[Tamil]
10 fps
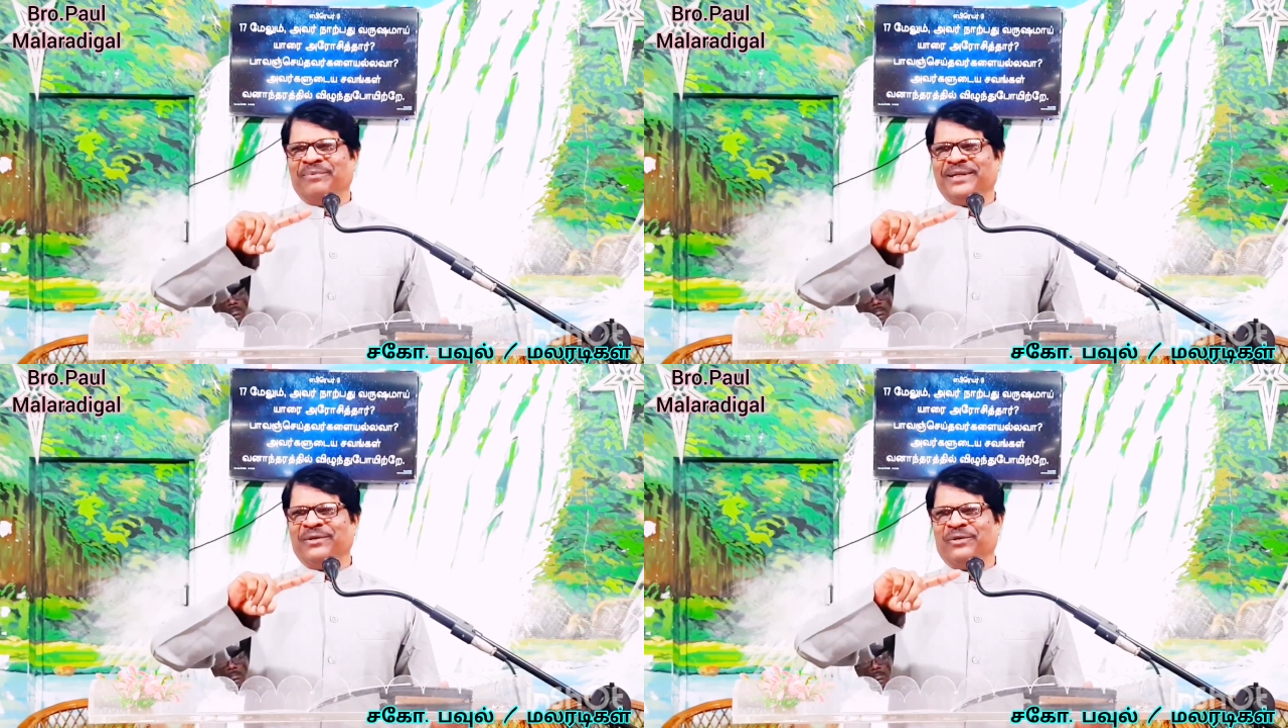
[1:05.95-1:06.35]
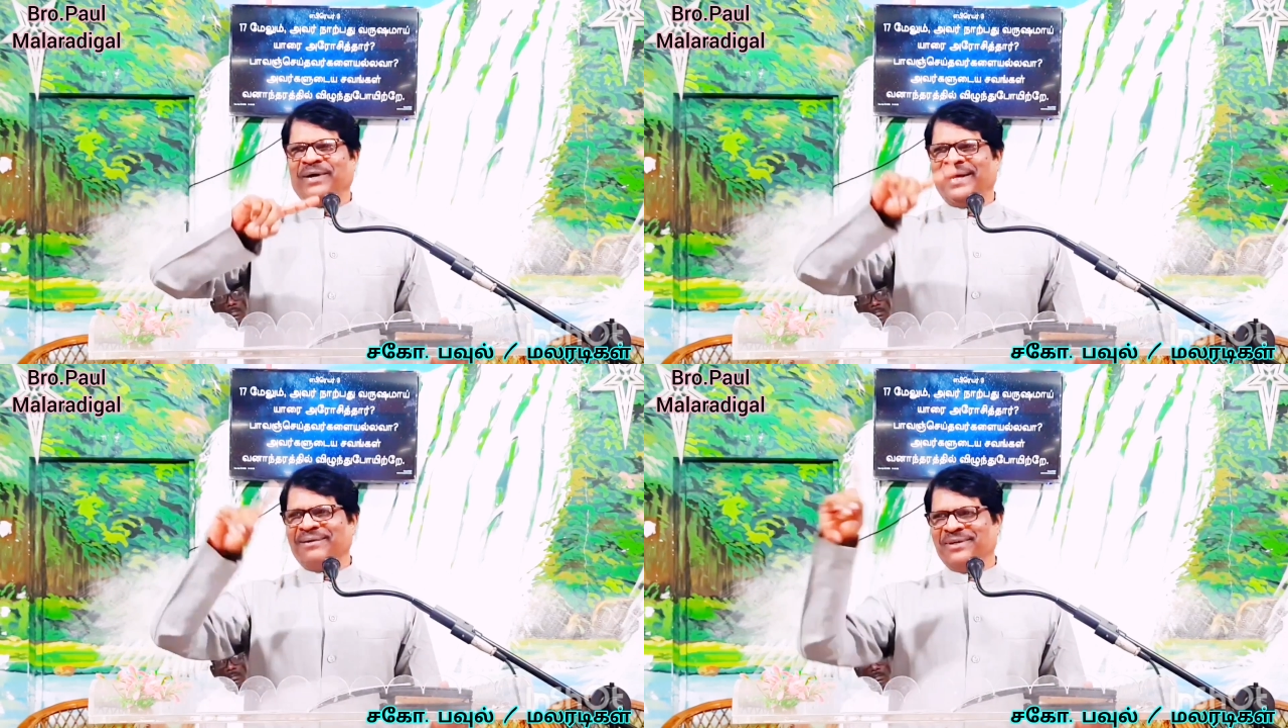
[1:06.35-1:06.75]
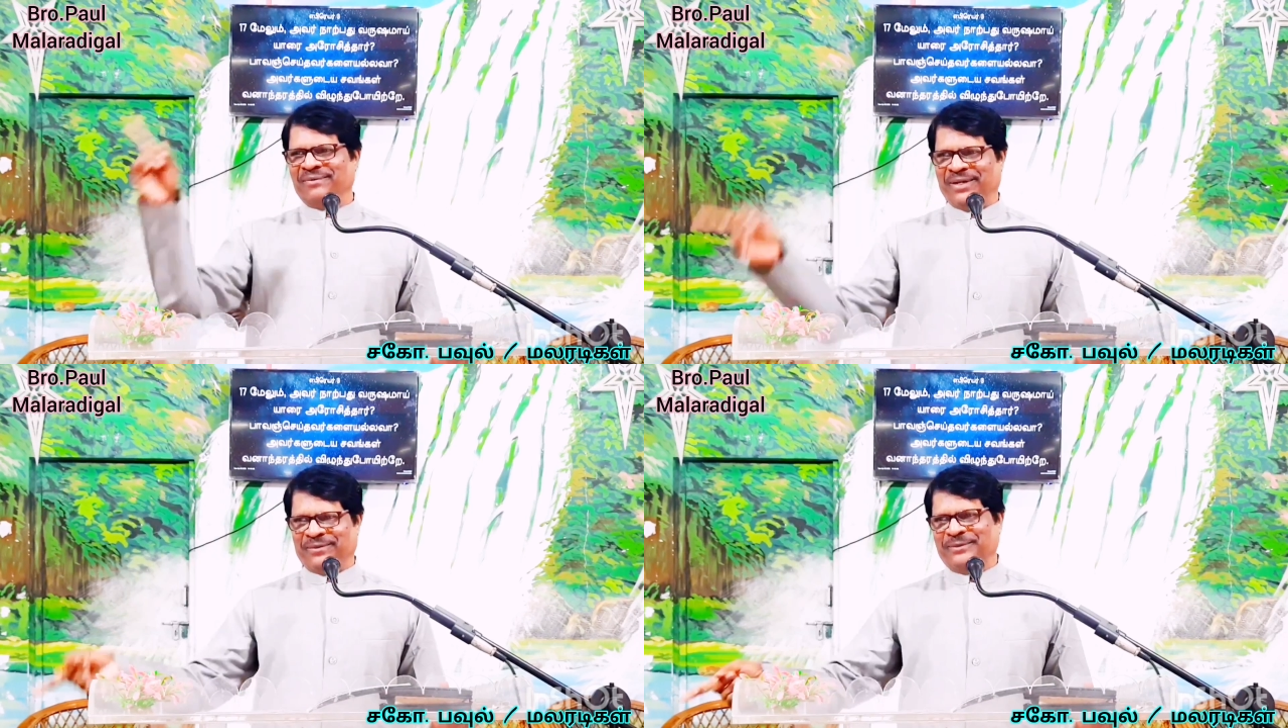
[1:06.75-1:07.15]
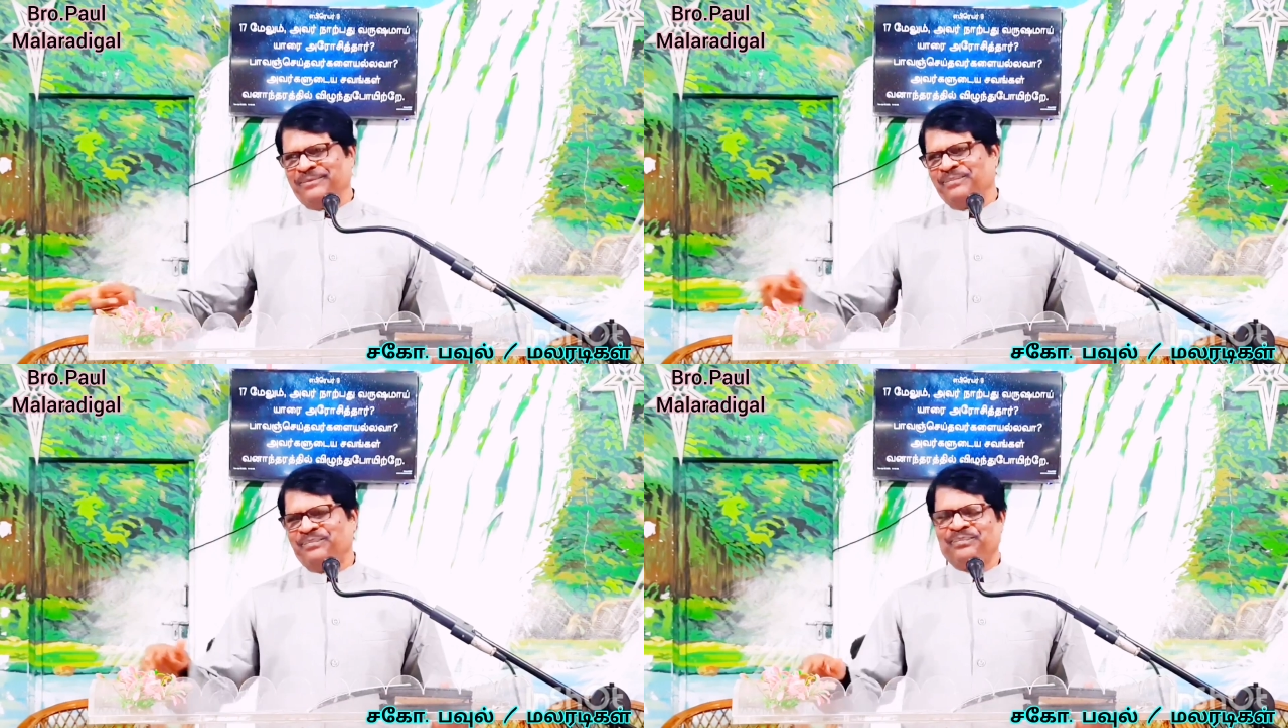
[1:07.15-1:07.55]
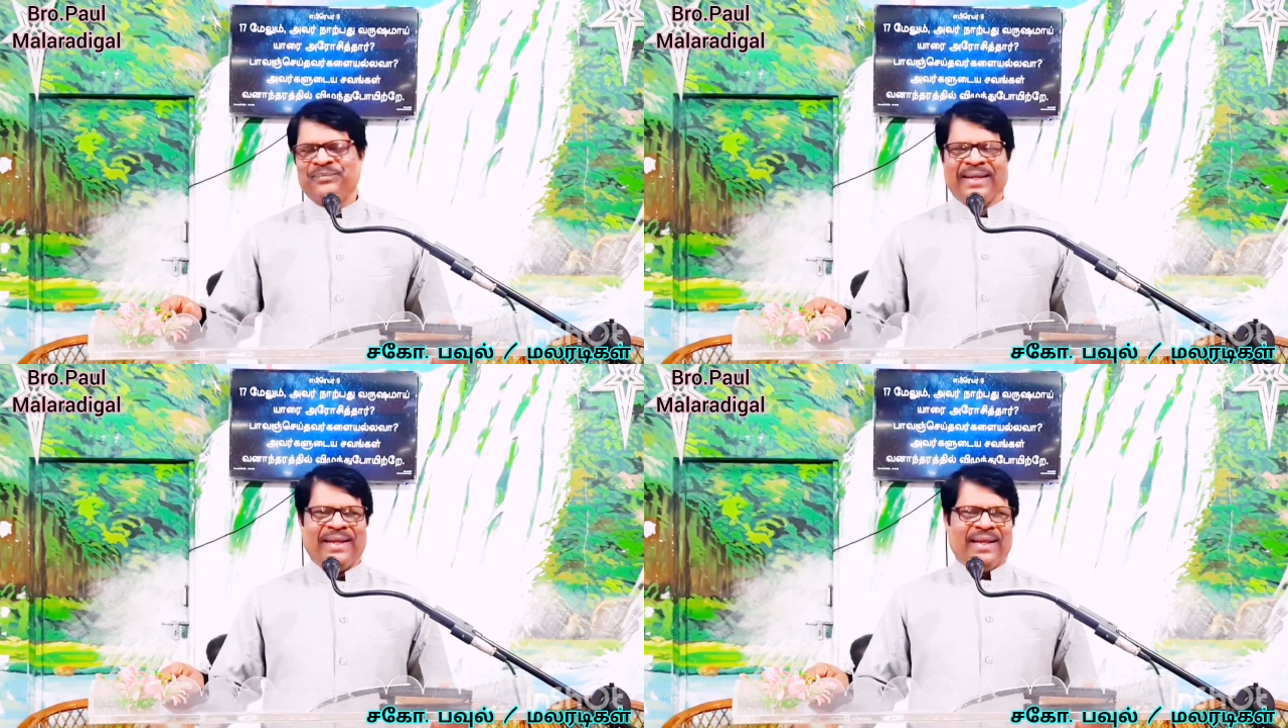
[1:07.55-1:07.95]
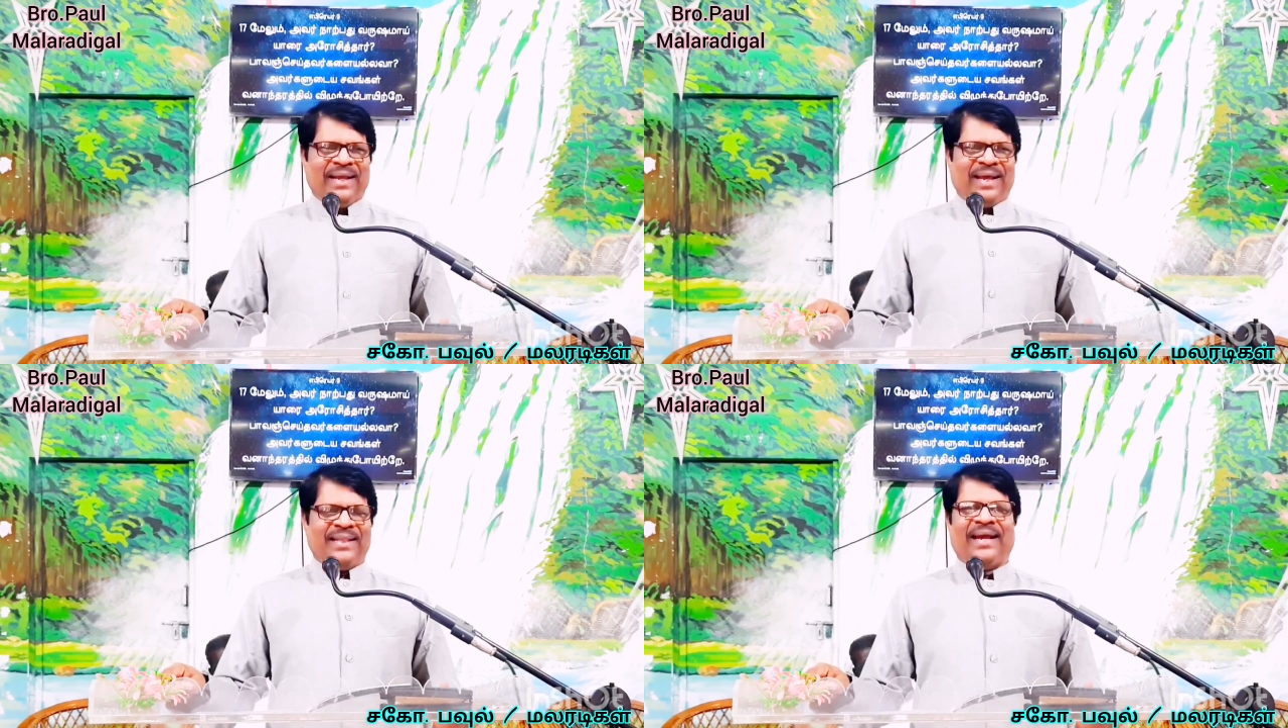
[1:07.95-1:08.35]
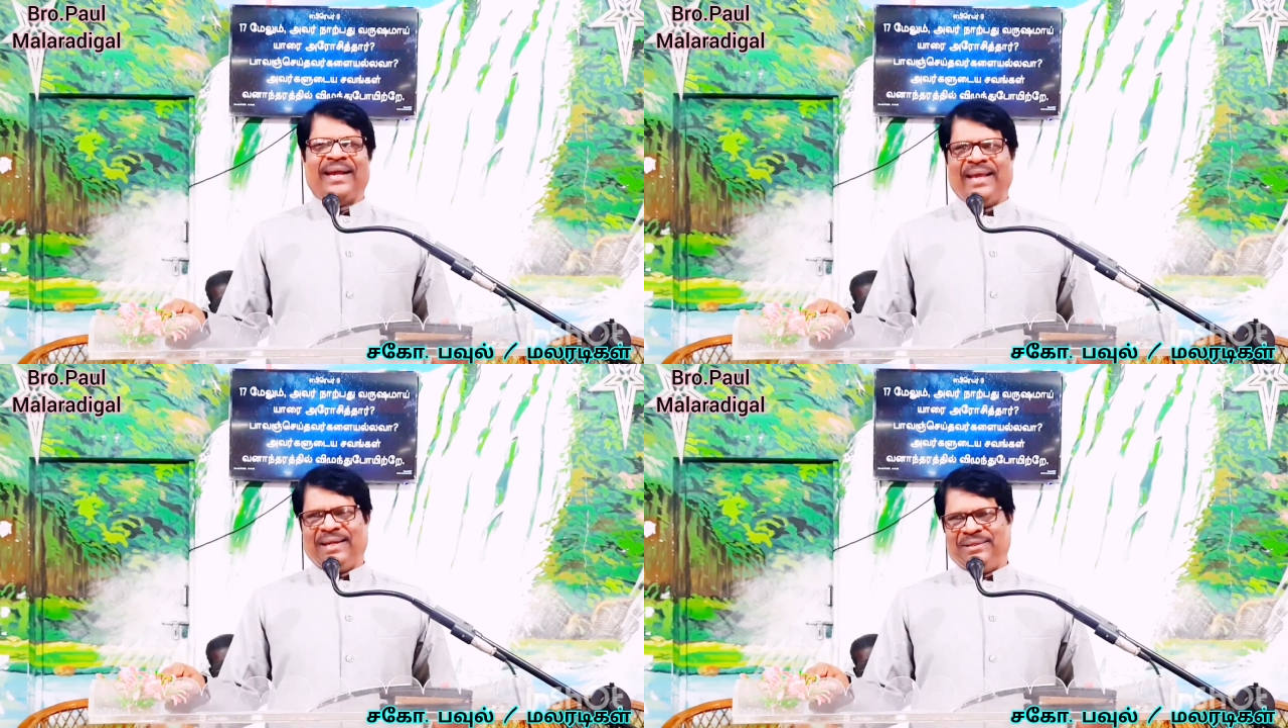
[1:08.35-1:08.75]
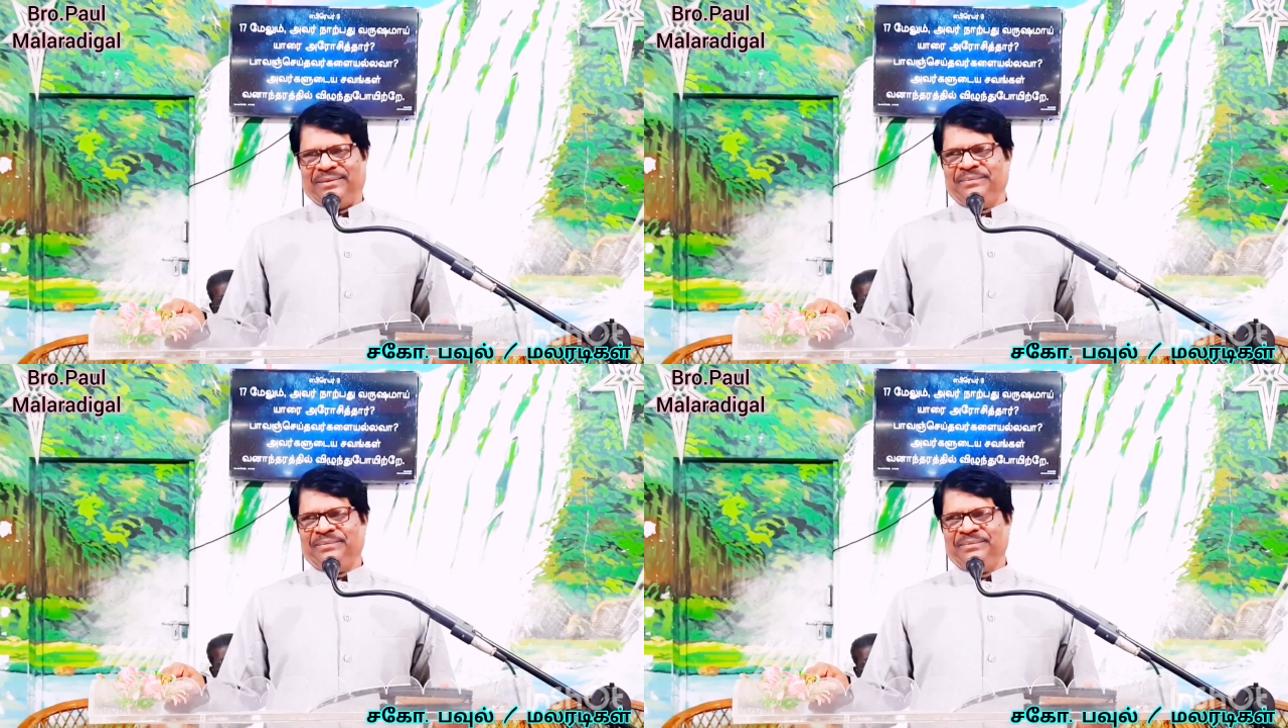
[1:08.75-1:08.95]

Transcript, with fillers: பிறகு ஒரு வானவில் வரும் அதான் அடையாளம்